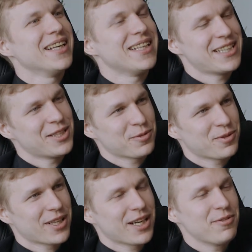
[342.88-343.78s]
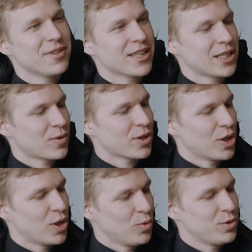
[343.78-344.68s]
Я делаю фотографии, на
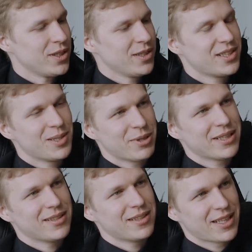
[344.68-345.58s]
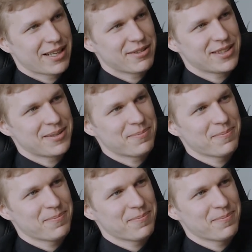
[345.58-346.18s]
которых люди себе нравятся.